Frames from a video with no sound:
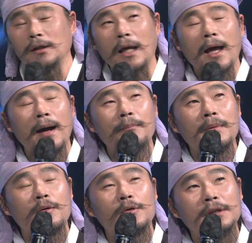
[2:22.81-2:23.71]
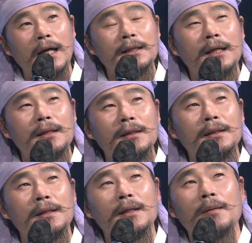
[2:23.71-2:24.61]
대한민국 산화를
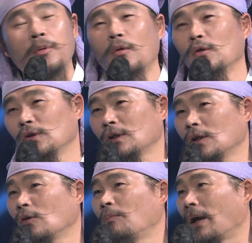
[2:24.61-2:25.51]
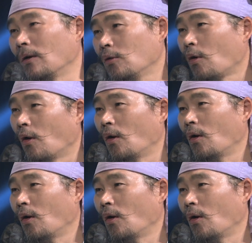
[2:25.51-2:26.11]
보고 네. 느끼고 배우고